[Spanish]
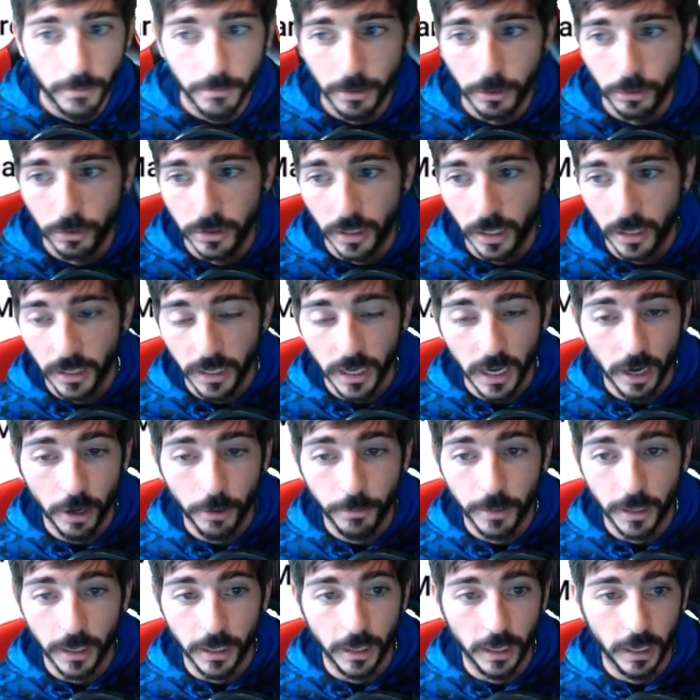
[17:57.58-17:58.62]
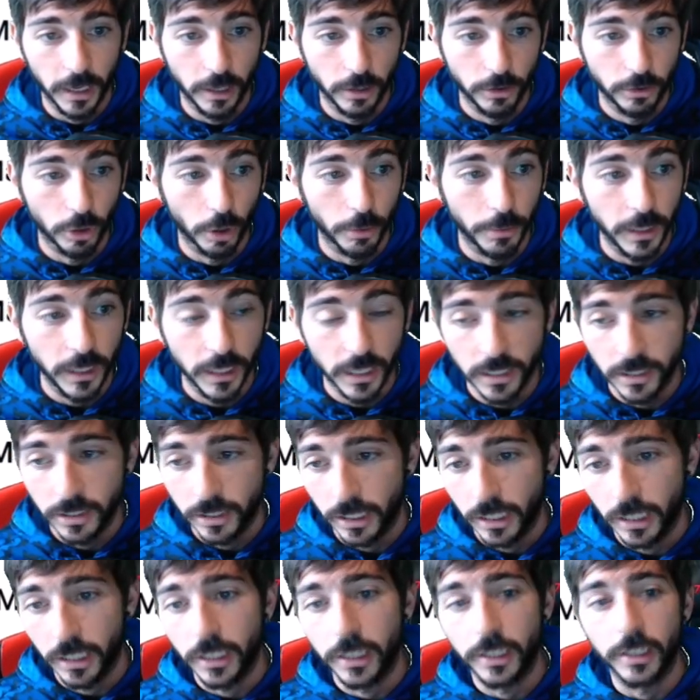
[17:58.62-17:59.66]
Me gustaría, hombre, el Tobin
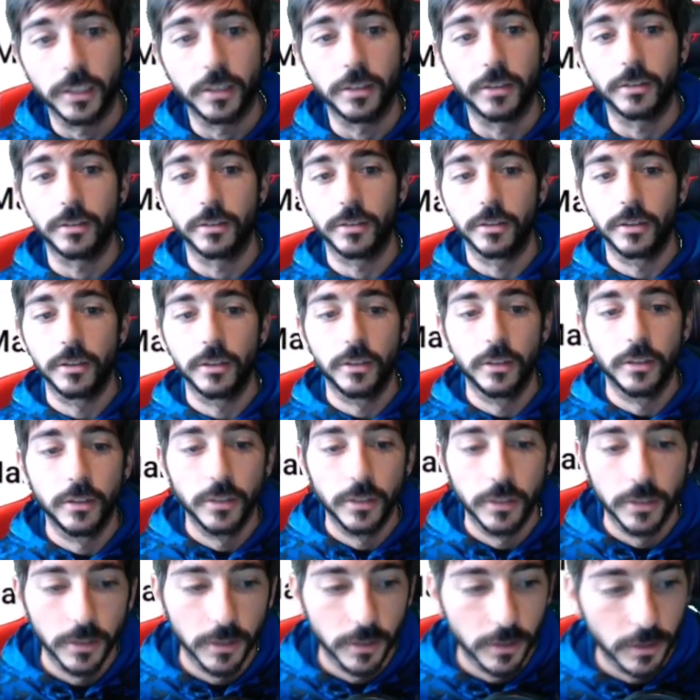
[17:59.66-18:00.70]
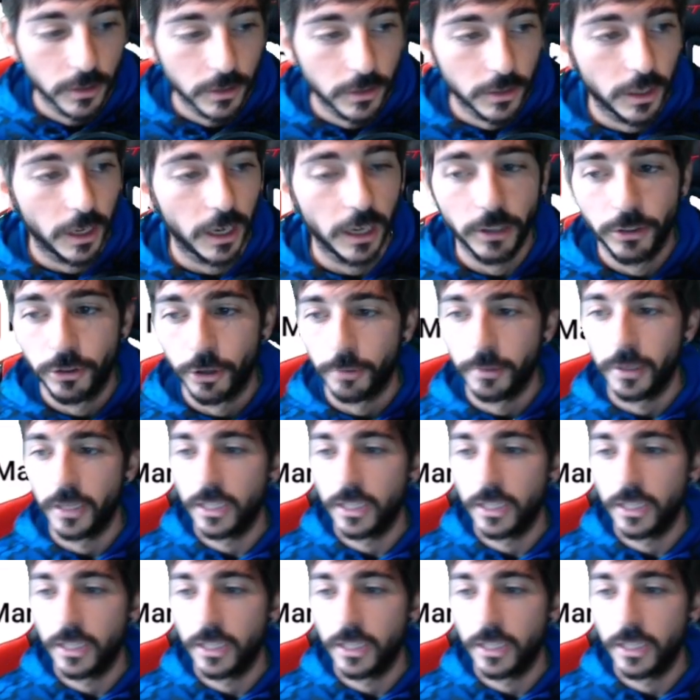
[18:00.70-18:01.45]
ese... El Tobin